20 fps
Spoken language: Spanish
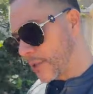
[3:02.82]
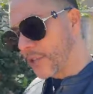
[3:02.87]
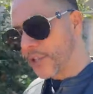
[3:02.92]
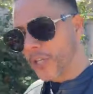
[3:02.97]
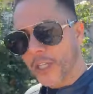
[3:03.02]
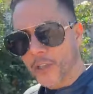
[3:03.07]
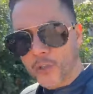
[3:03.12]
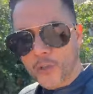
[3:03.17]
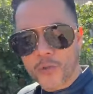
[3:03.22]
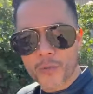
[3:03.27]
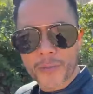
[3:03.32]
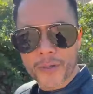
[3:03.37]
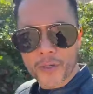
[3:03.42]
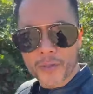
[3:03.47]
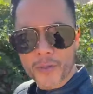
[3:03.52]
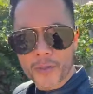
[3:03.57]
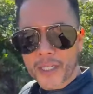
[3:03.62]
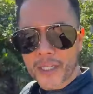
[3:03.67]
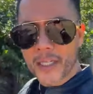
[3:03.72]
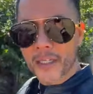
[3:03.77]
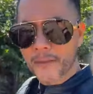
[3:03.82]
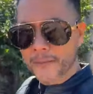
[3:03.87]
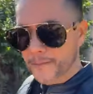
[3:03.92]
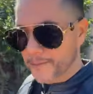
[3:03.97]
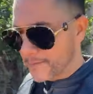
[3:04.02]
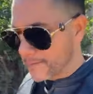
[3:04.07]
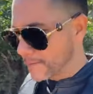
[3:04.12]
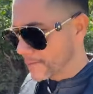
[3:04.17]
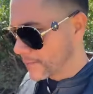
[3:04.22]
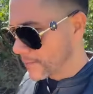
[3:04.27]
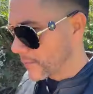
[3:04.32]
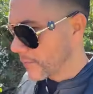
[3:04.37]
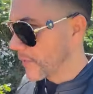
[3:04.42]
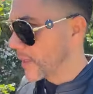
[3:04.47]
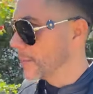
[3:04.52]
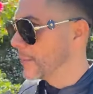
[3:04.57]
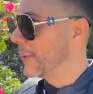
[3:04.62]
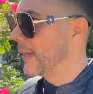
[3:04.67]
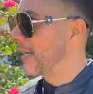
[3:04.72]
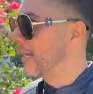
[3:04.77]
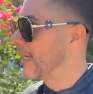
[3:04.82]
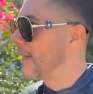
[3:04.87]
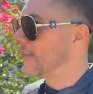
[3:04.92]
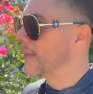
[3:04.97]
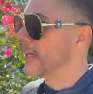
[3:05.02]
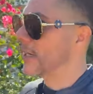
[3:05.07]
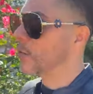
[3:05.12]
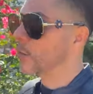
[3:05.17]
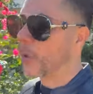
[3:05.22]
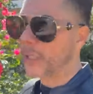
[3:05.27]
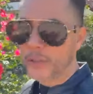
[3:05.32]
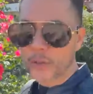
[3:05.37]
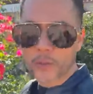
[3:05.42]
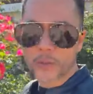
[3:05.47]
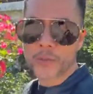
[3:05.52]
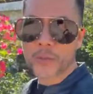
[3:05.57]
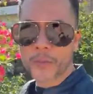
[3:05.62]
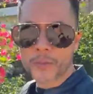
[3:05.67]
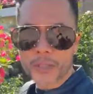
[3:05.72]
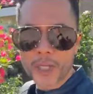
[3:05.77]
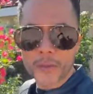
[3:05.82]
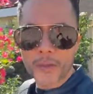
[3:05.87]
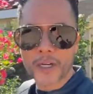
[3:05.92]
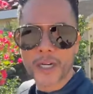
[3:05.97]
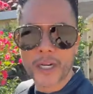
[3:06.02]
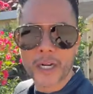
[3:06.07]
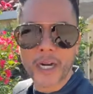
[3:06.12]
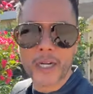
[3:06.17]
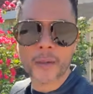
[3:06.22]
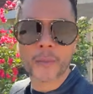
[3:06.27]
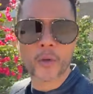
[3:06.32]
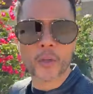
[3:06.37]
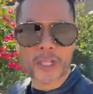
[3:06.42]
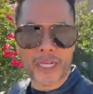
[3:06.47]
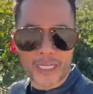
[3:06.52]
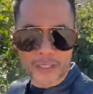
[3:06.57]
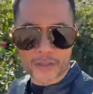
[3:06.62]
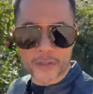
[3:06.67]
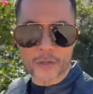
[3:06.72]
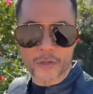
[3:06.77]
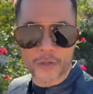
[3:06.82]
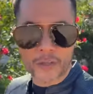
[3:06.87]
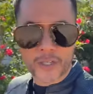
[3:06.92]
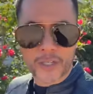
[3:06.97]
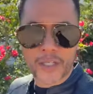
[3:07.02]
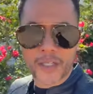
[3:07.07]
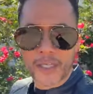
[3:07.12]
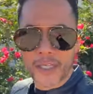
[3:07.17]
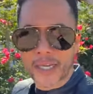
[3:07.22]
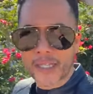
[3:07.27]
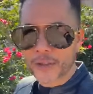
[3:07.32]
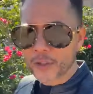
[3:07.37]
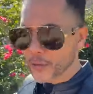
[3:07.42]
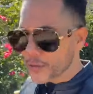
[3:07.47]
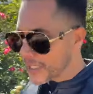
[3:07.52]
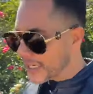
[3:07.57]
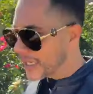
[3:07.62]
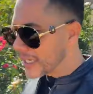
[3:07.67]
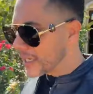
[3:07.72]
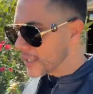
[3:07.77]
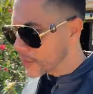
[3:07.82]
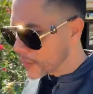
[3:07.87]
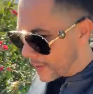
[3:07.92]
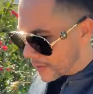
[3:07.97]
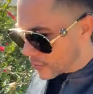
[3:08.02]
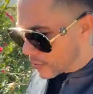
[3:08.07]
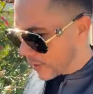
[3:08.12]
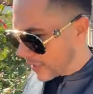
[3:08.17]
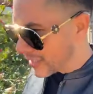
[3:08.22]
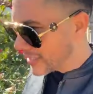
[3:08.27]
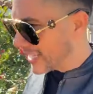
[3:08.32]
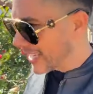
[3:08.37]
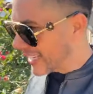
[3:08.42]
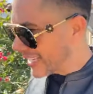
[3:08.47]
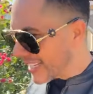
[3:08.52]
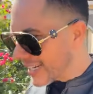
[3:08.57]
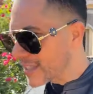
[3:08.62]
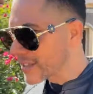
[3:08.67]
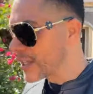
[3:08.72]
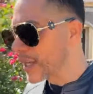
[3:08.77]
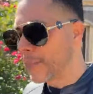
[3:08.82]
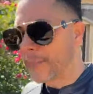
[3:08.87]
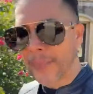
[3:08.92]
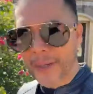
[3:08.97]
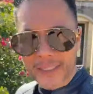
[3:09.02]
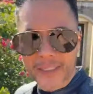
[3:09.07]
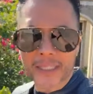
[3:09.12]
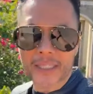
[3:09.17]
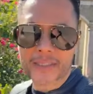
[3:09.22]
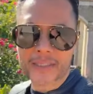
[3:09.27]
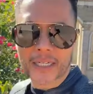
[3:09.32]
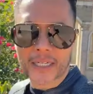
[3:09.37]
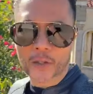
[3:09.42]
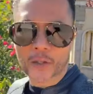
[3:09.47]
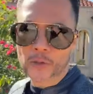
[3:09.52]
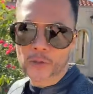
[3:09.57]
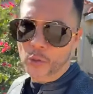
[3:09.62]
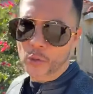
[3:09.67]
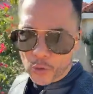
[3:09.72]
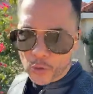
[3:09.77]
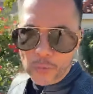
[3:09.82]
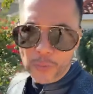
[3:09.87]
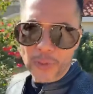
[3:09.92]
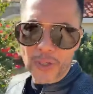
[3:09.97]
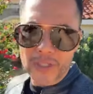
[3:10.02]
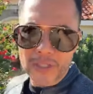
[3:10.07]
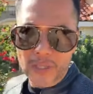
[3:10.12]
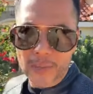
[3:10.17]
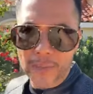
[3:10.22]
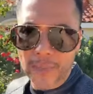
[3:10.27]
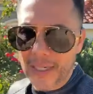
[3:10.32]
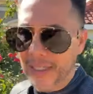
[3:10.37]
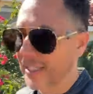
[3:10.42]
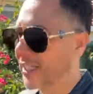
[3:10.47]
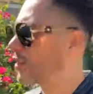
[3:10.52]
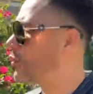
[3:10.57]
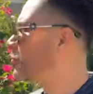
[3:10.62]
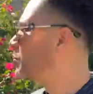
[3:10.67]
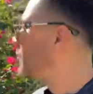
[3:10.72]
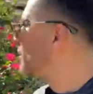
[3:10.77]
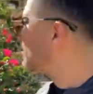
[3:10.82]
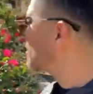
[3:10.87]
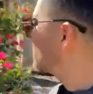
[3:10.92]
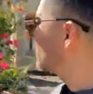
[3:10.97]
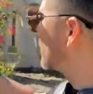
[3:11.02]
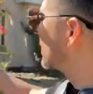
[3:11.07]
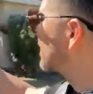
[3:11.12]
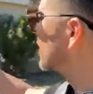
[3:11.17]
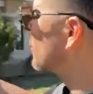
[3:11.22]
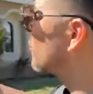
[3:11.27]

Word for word: estamos echando números aquí para ver cuánto nos vamos a llevar en la remodelación. Entonces, aquellas personas que quieran ser parte de este negocio, tú puedes ser parte, tú puedes